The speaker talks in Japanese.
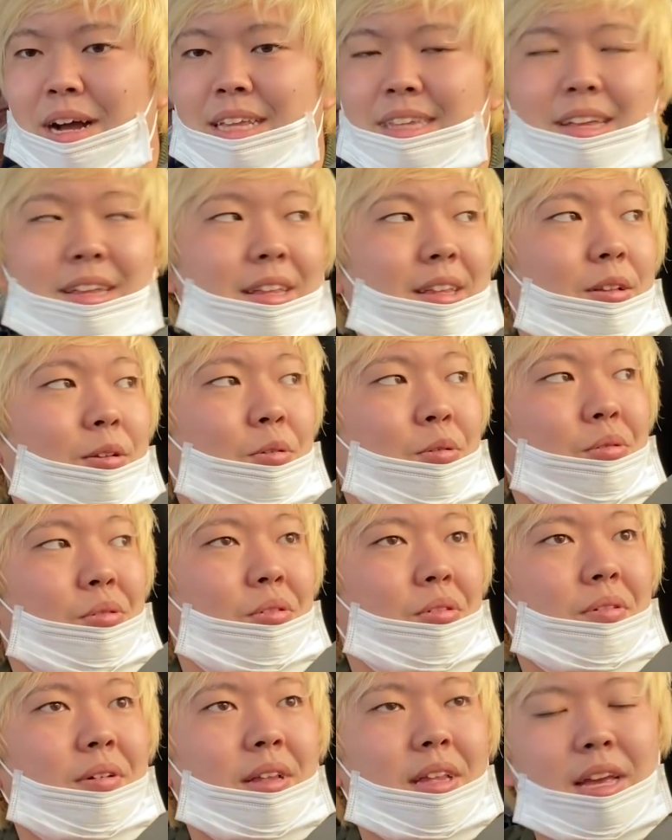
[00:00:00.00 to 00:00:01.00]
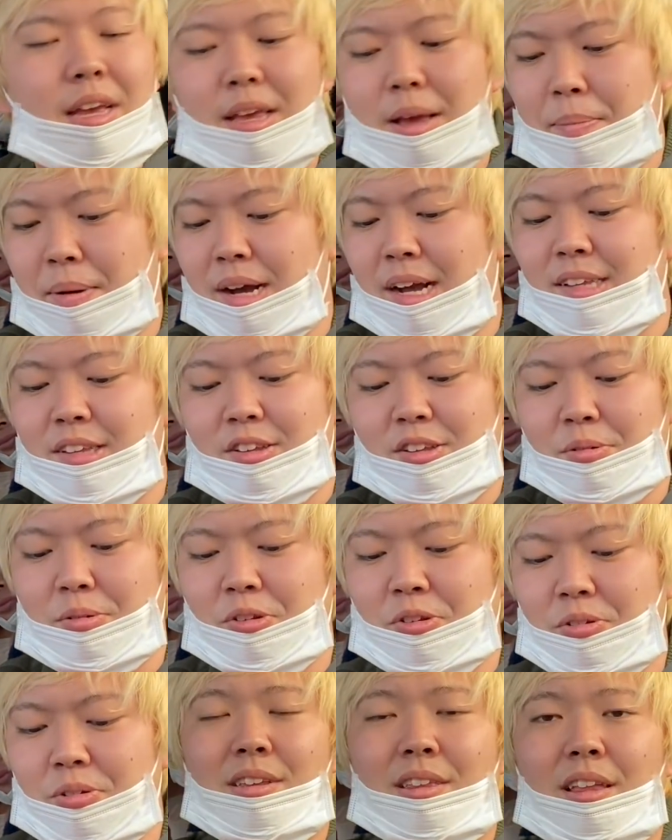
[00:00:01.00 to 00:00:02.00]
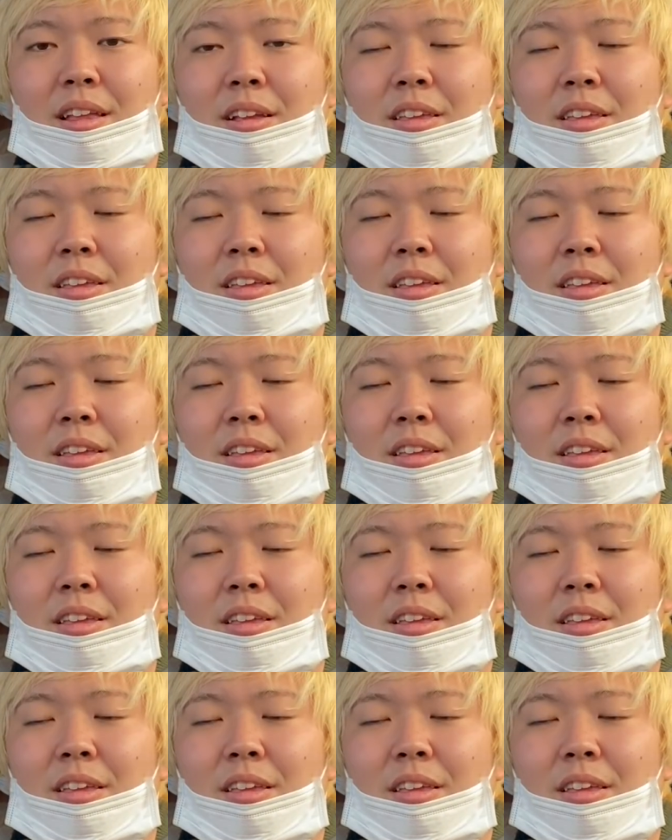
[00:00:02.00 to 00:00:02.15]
あったことにはねやっぱ感謝しましょういただ